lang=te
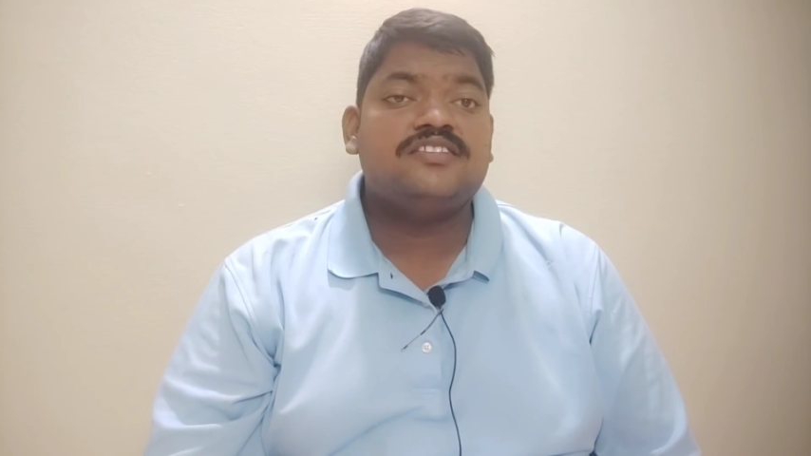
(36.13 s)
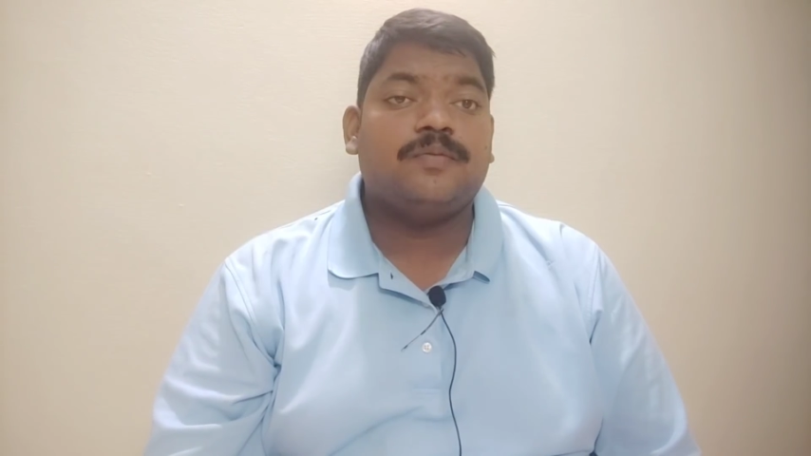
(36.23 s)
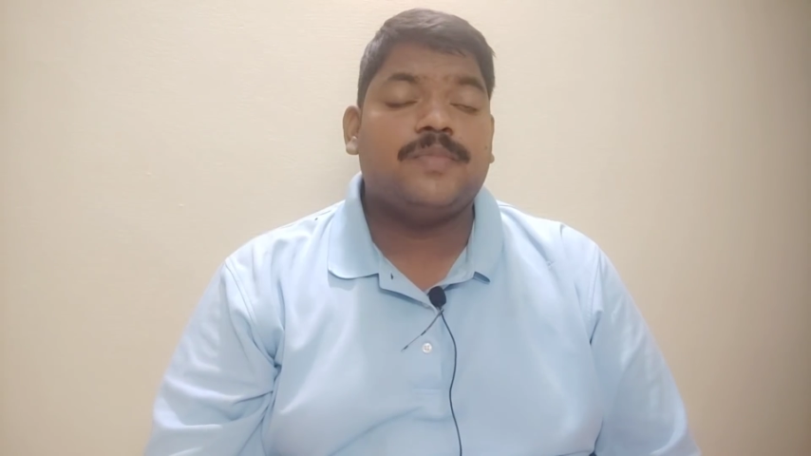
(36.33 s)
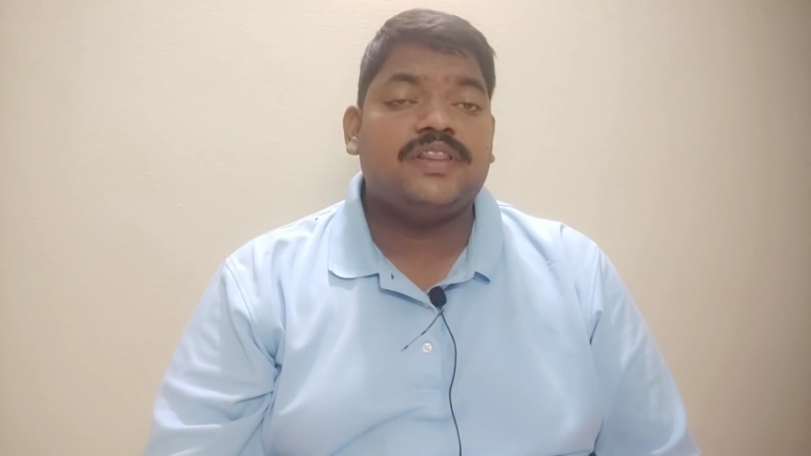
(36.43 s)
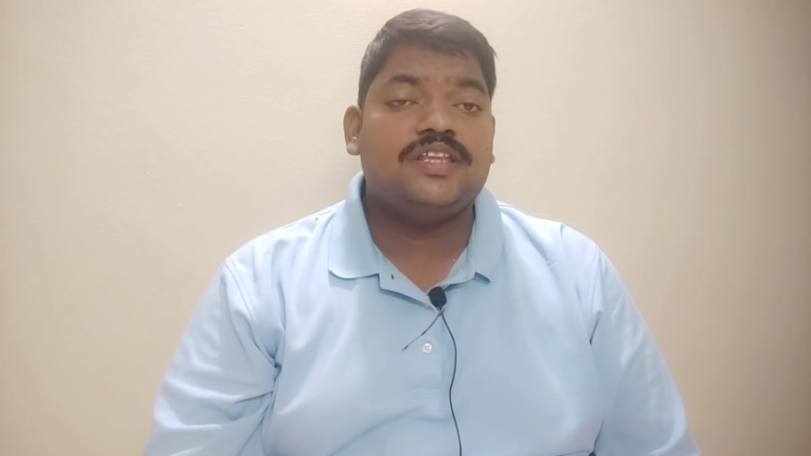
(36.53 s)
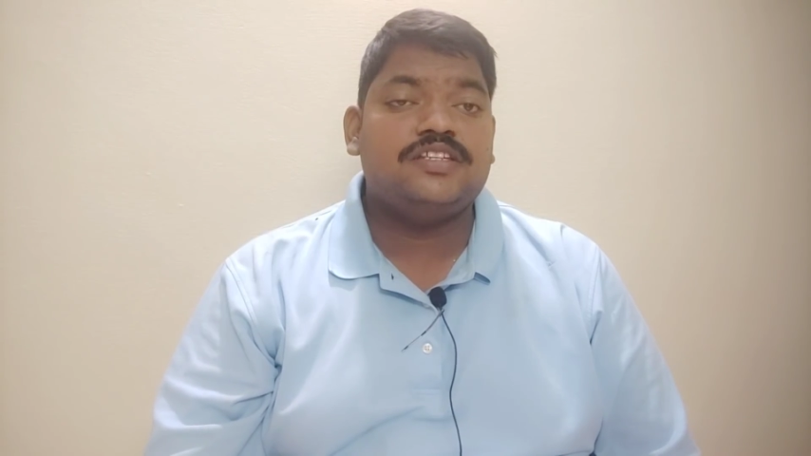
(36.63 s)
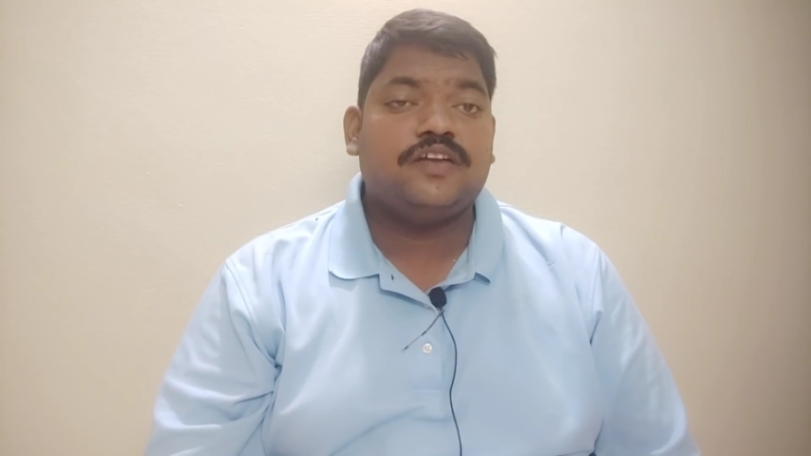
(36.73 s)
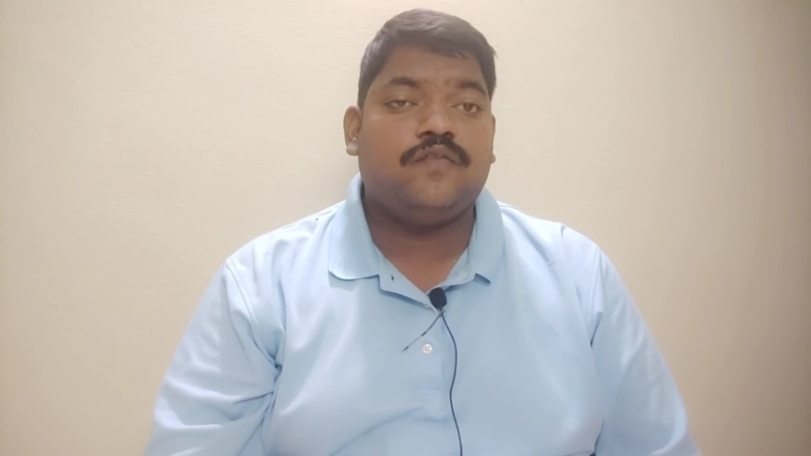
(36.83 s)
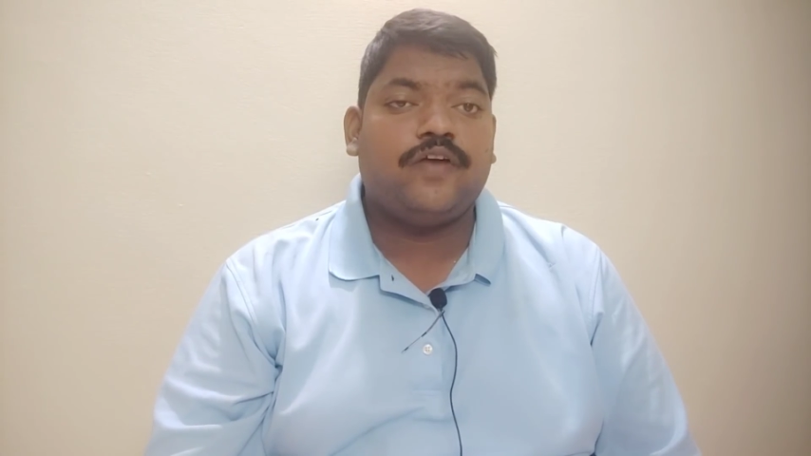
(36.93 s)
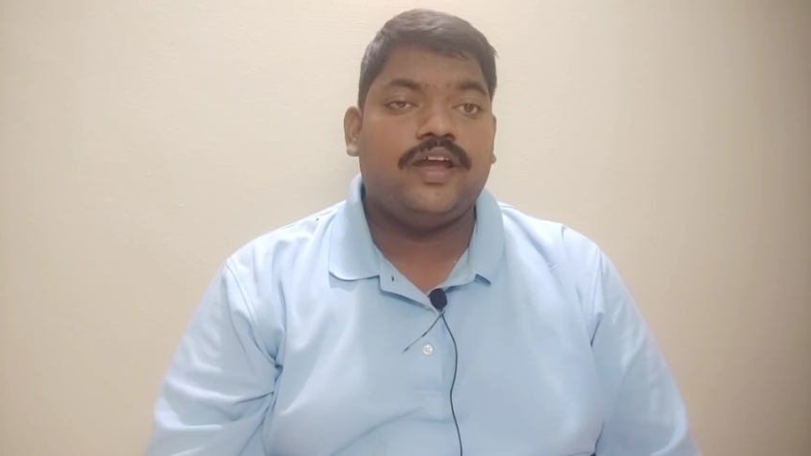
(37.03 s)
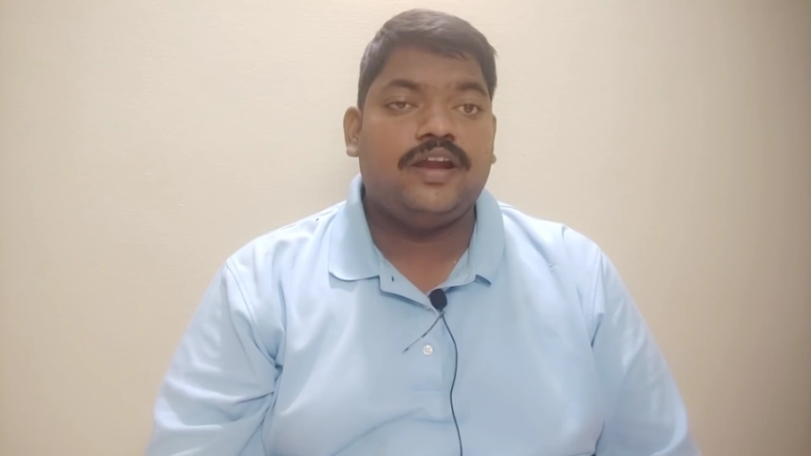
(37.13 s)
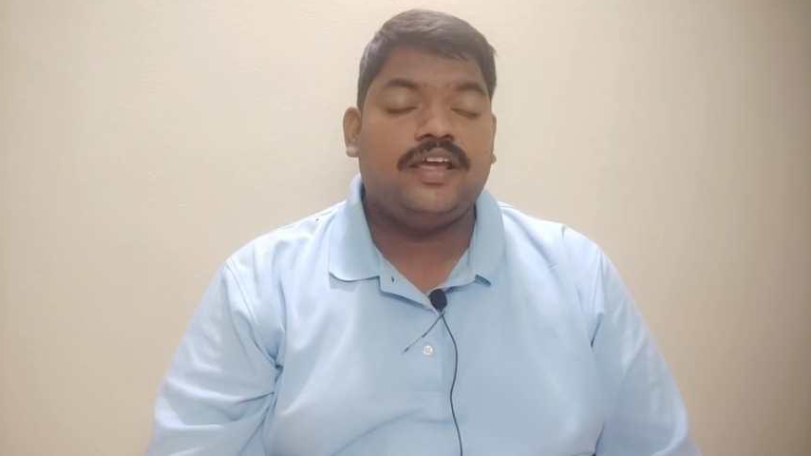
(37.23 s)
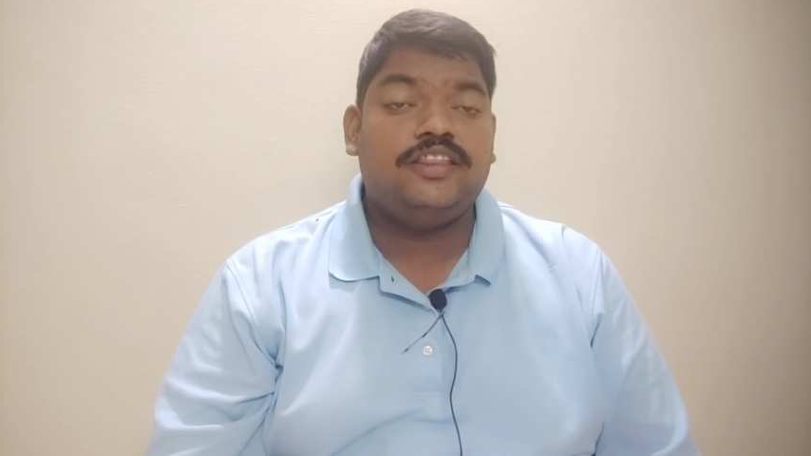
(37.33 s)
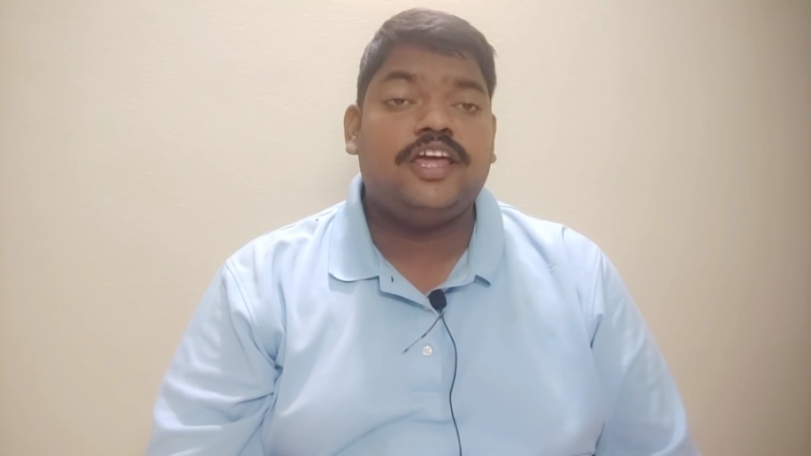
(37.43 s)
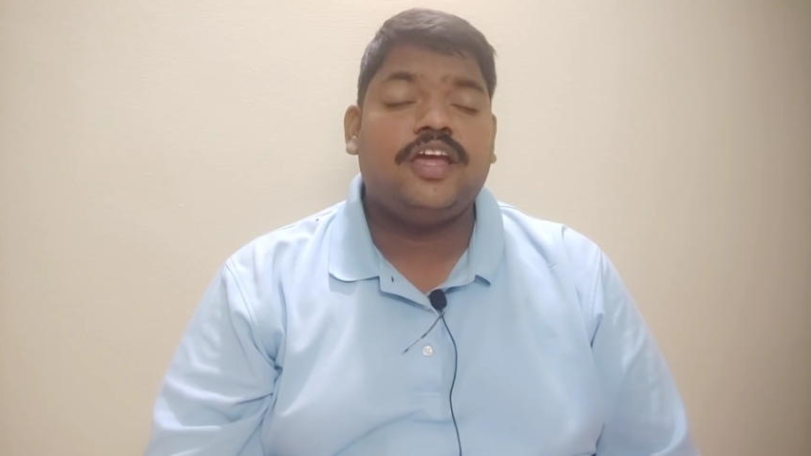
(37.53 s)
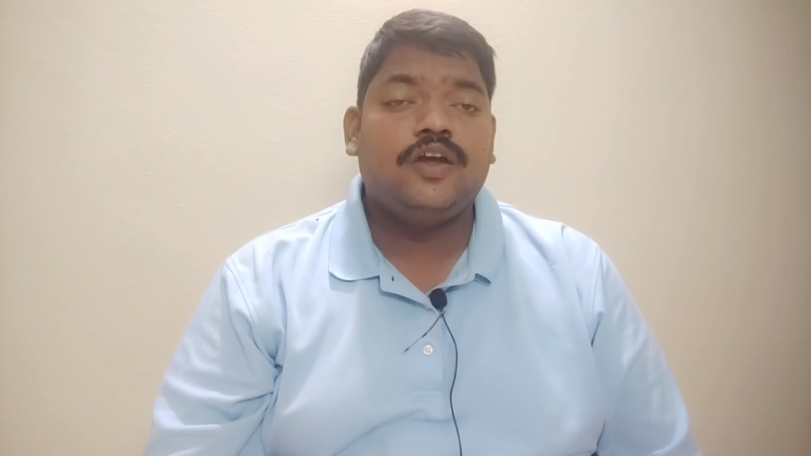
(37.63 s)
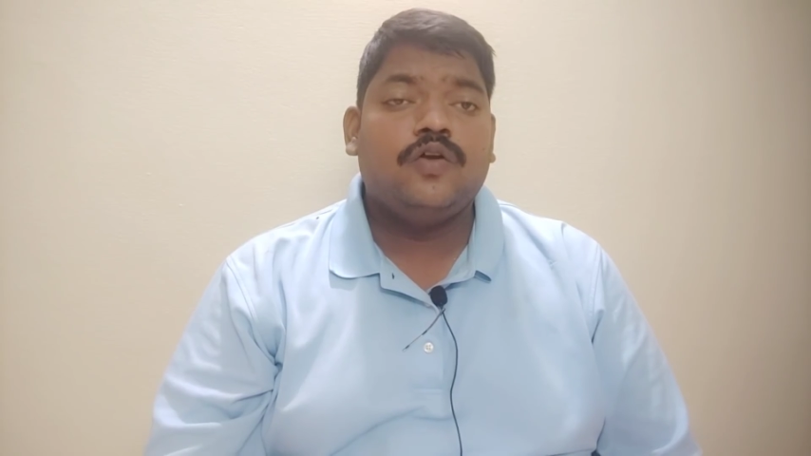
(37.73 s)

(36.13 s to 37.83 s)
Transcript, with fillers: సంబంధించిన ఫైల్ని అయితే